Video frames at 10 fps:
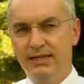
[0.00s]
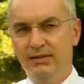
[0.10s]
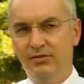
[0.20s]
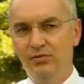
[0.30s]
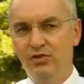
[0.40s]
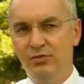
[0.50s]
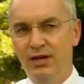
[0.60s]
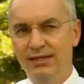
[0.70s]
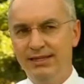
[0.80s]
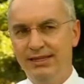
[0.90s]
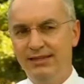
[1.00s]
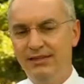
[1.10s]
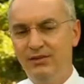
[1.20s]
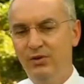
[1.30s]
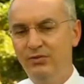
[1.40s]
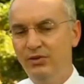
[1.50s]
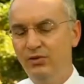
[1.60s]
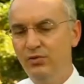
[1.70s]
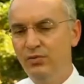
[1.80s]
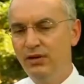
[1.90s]
Die Symptomatik geht dann häufig
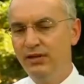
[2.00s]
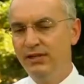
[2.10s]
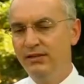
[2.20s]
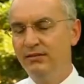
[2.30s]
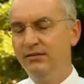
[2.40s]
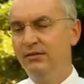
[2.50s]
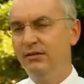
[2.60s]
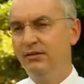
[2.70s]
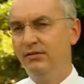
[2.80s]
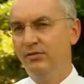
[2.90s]
über in äh,